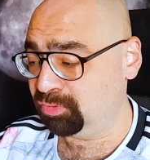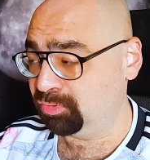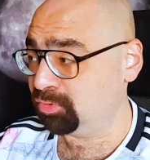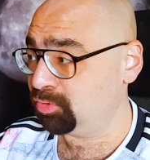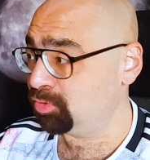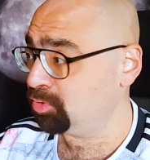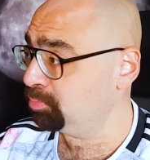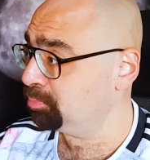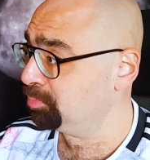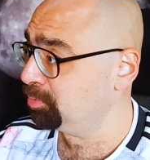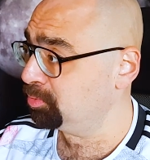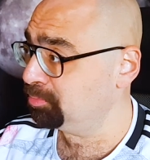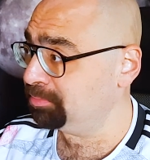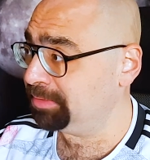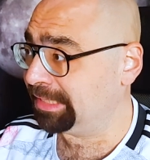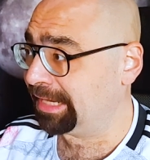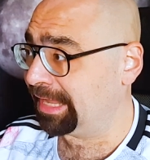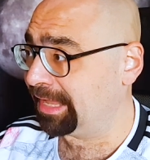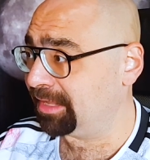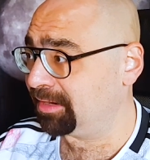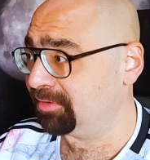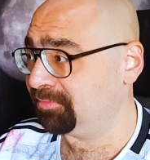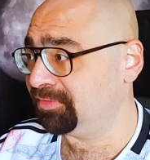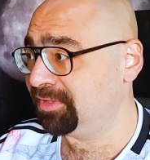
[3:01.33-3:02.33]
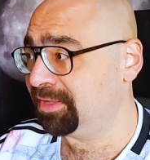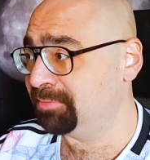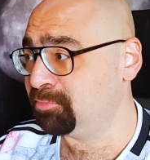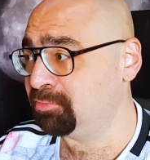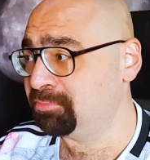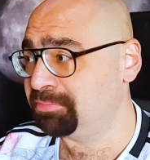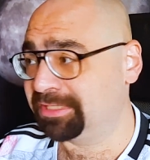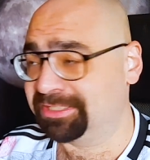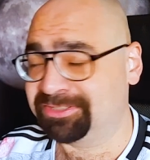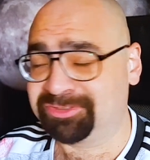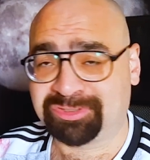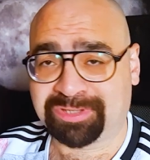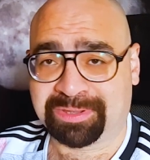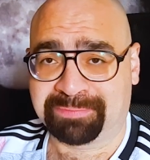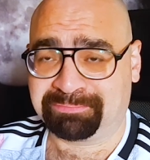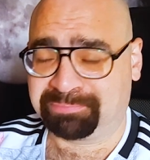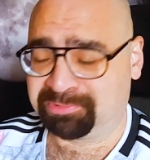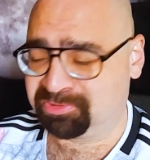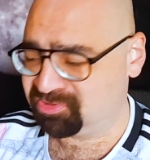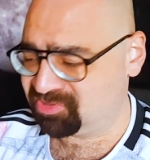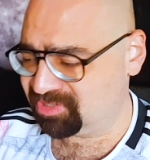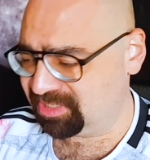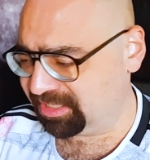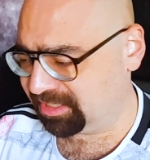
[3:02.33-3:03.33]
الاوروبي ومين عارف ده ممكن
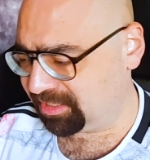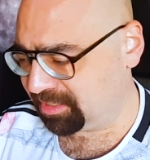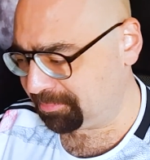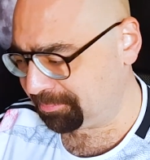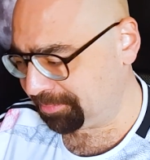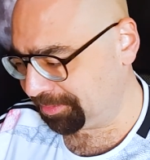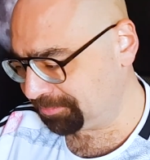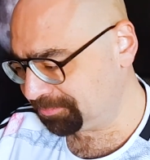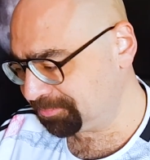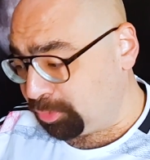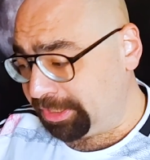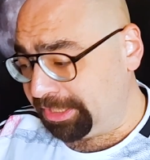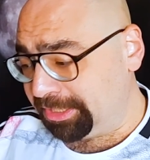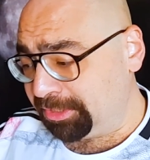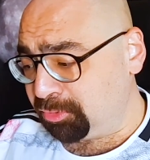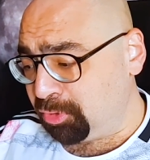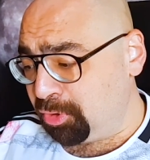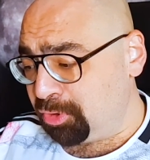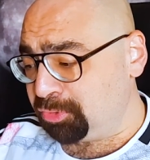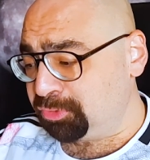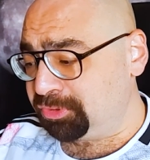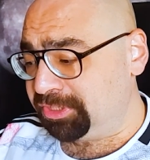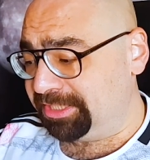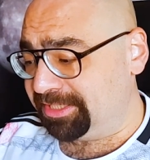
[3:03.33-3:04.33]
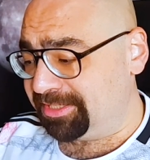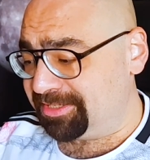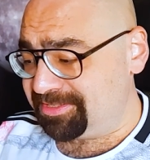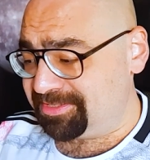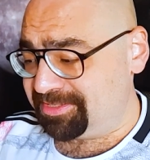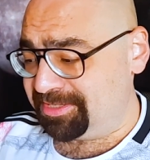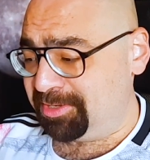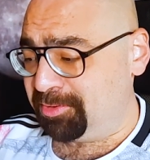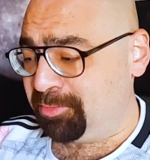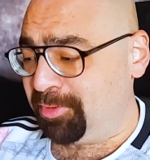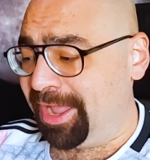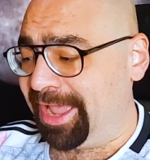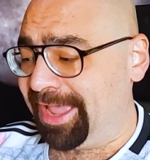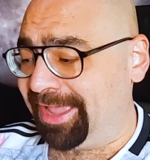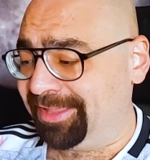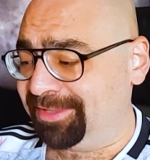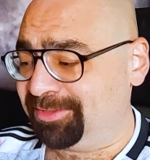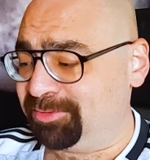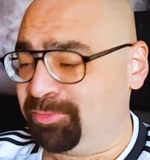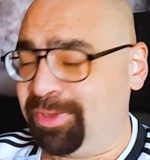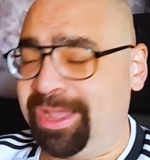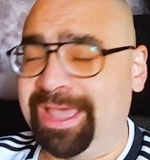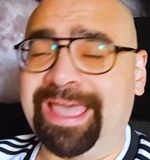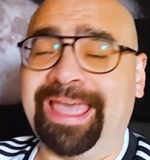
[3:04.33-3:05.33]
تشامبيونز ليج كمان مورينو اودينيزي 1-1
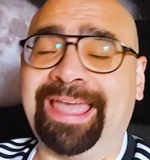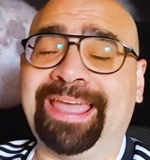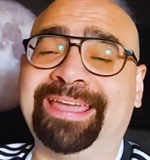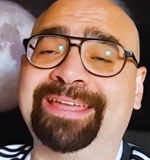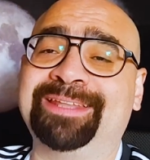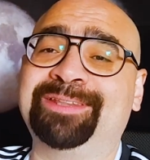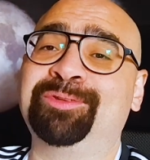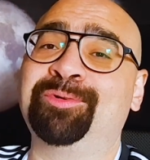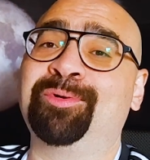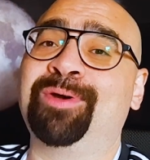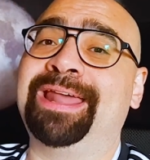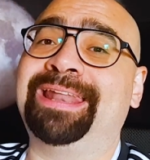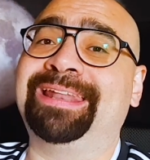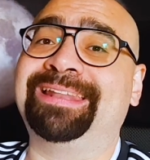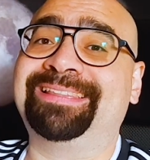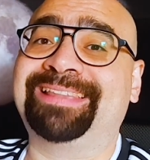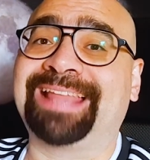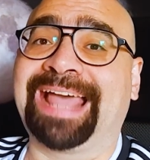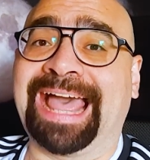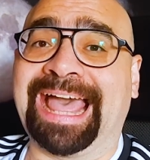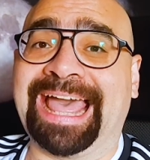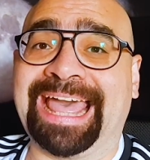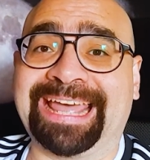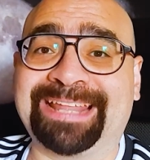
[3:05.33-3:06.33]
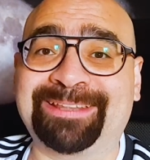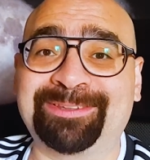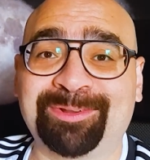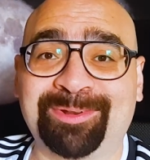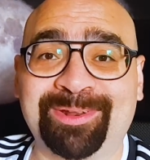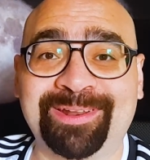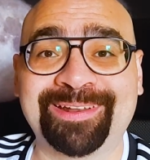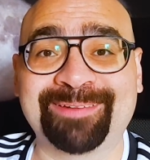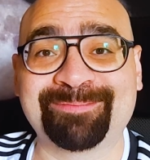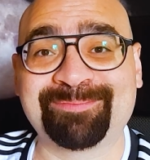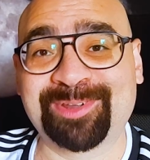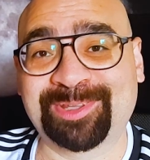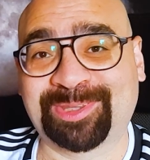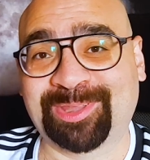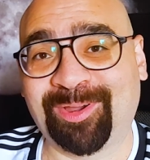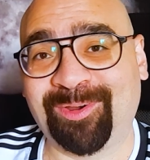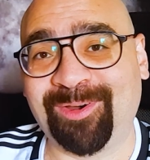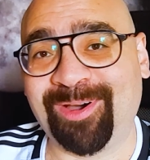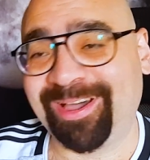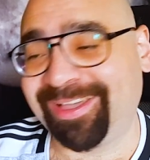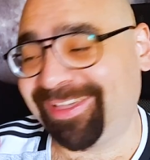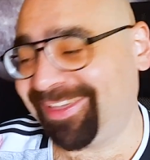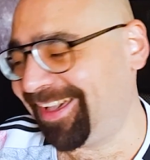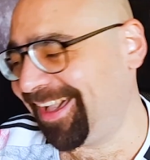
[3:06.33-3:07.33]
واحد واحد والتعادل
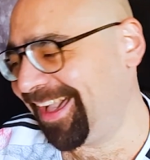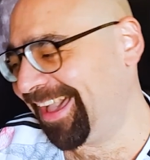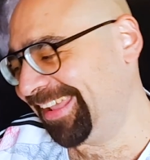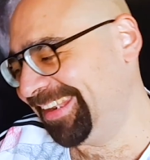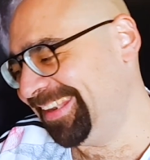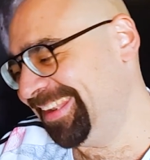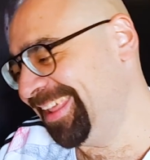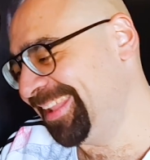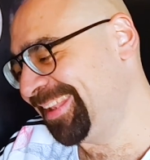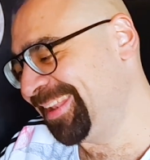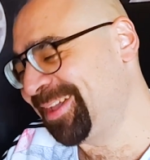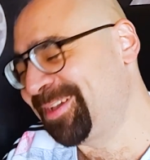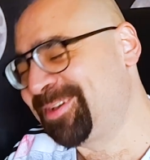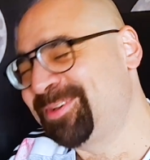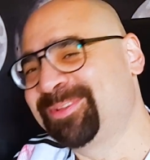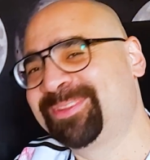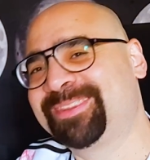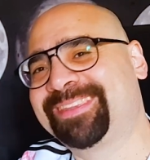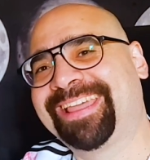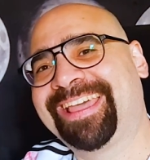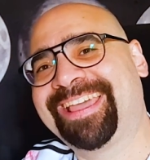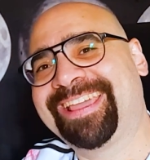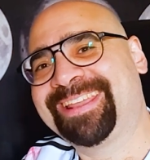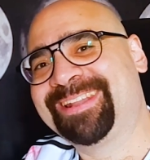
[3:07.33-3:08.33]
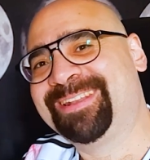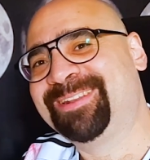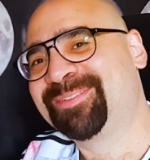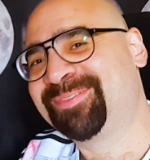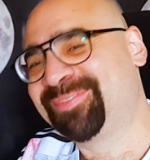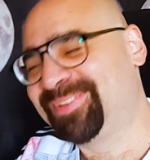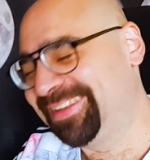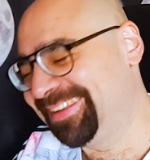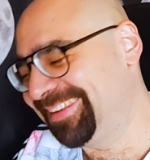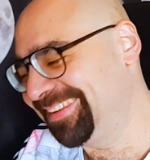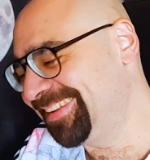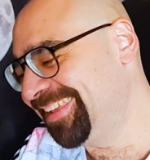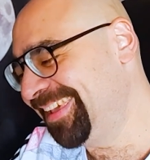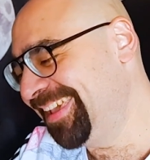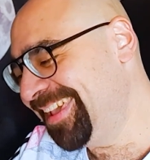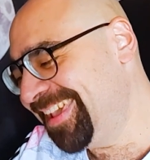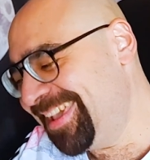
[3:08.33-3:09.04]
المتوقع اللي انا كنت قايله في ال...